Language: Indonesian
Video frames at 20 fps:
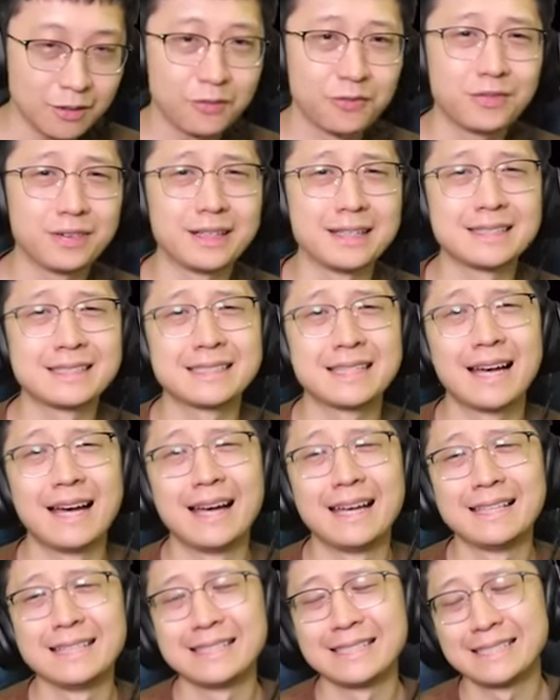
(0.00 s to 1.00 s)
nge-freeze
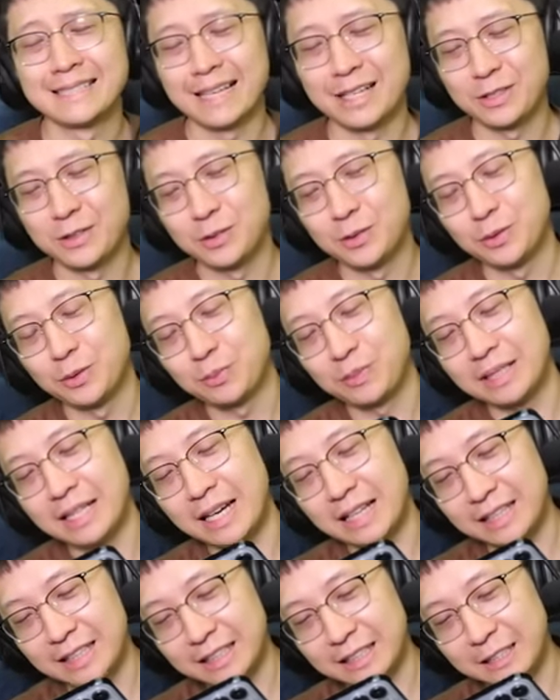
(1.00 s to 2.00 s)
guys aduh
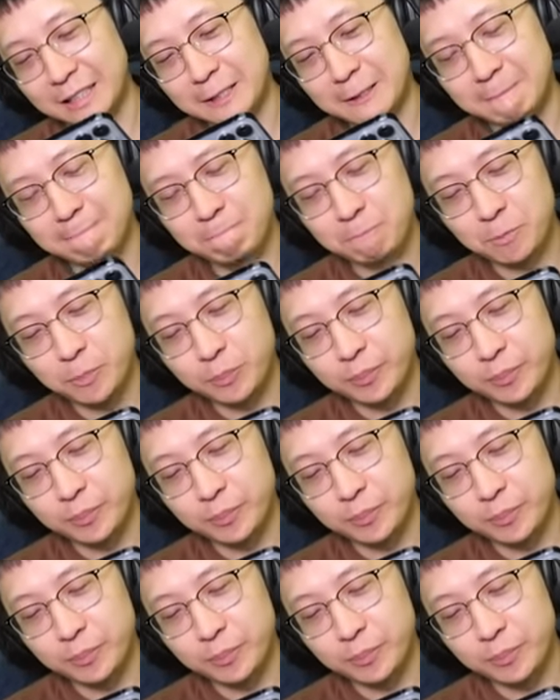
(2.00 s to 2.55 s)
penyakit nih